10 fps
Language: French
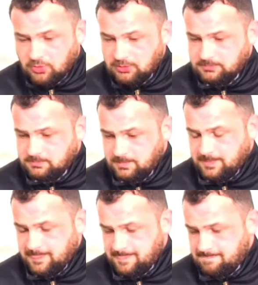moi.
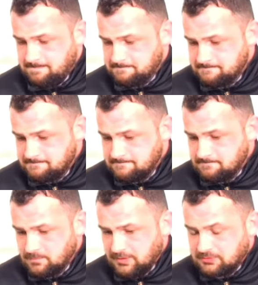
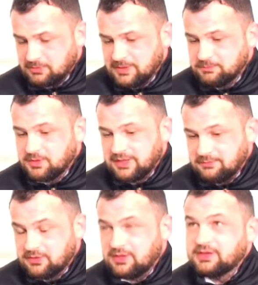Parce que même dans
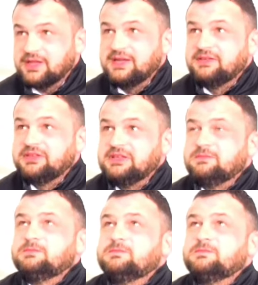la mort, il y a la vie.